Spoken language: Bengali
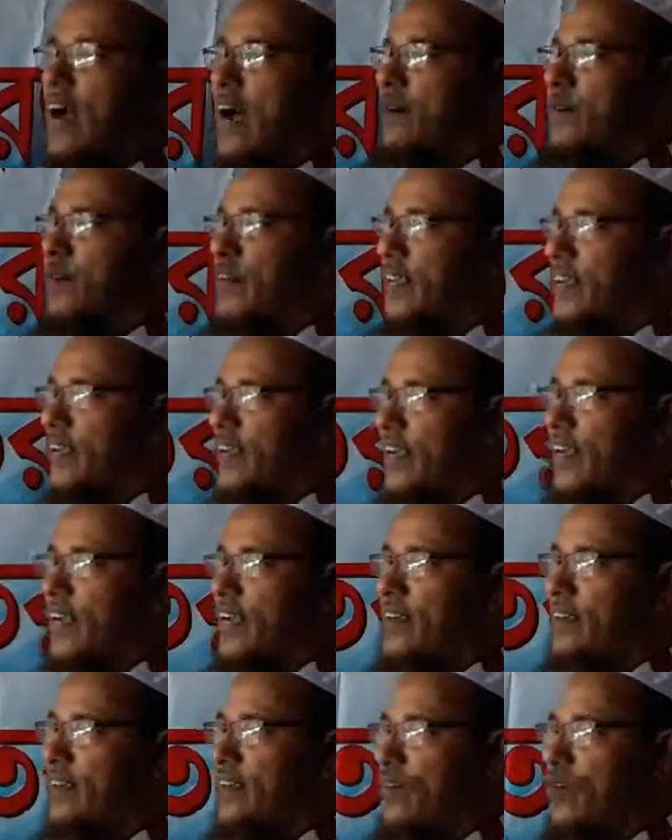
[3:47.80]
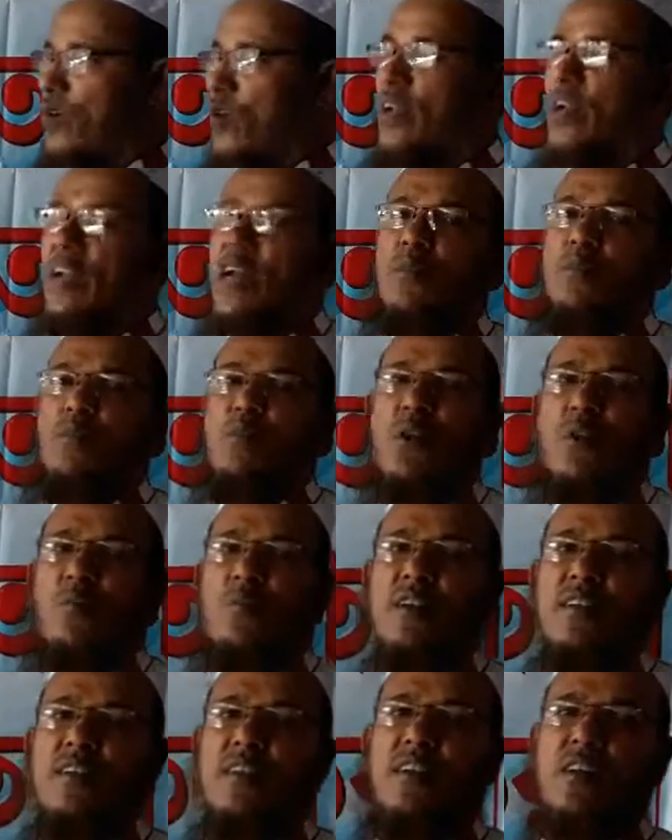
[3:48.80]
আমাদের এই অনলাইন
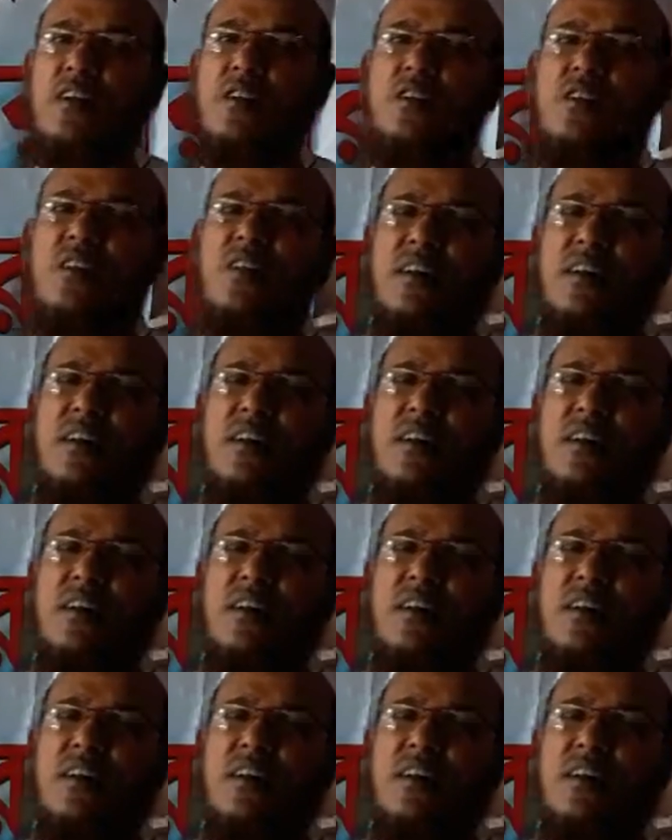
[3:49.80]
ফোরামের যিনি